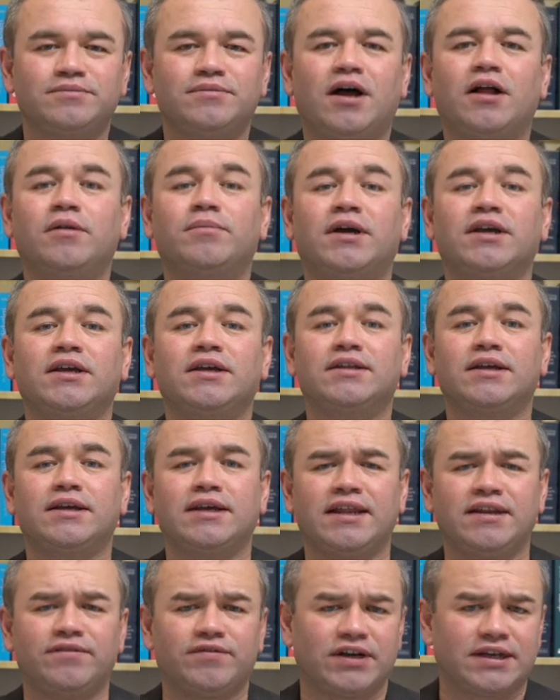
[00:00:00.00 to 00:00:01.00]
Almanya'da
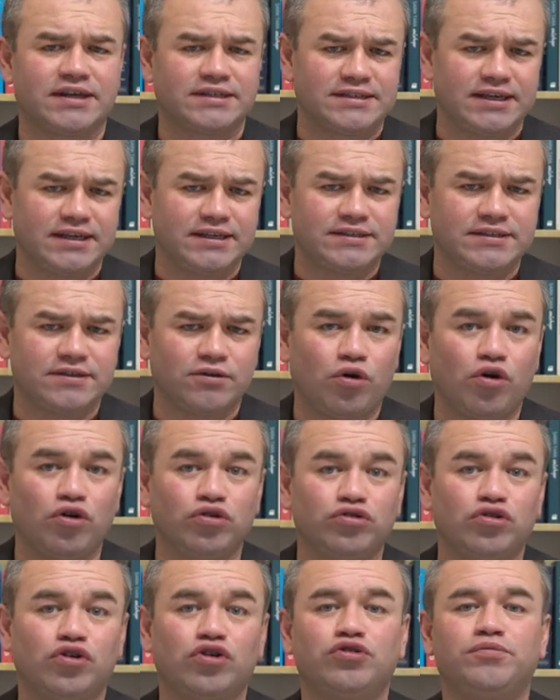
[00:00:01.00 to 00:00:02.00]
yeni vaka sayısı
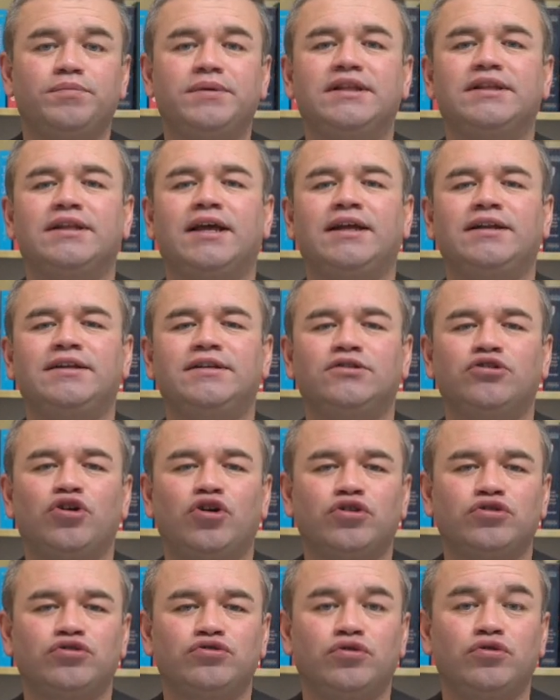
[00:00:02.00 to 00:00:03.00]

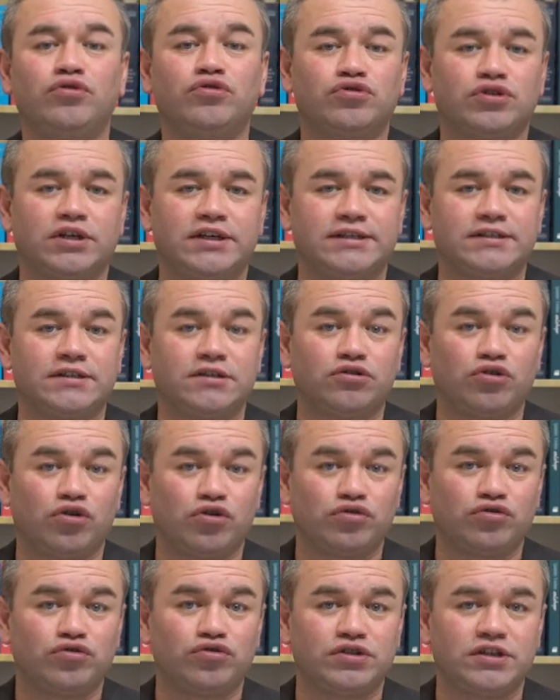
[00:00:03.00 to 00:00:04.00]
14.054, ölü sayısı
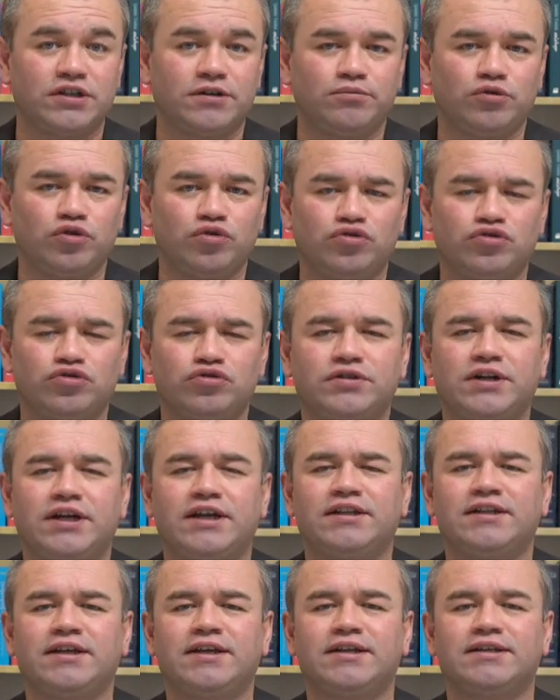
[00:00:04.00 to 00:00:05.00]
423,
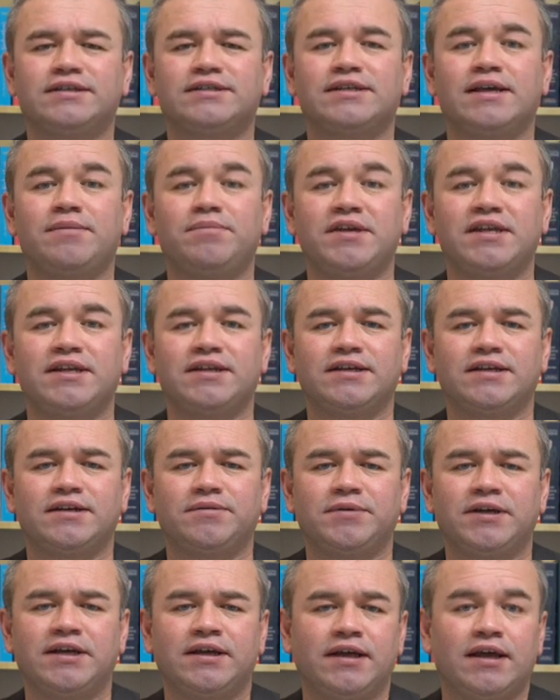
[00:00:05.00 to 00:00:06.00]
R değeri ise
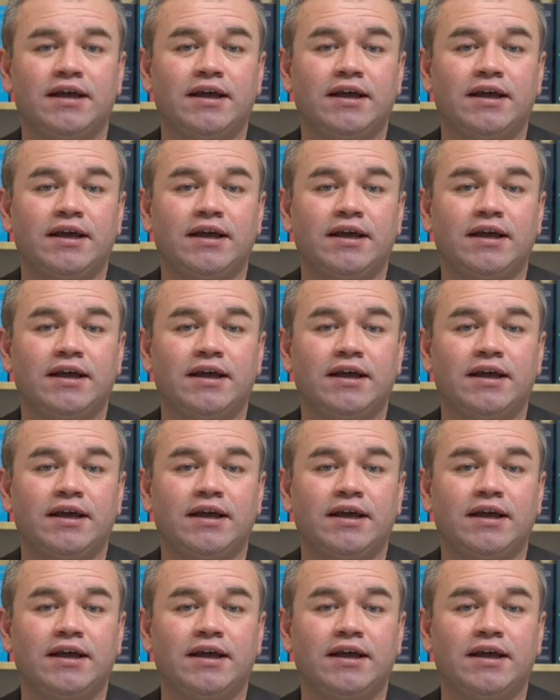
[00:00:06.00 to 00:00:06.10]
1.20.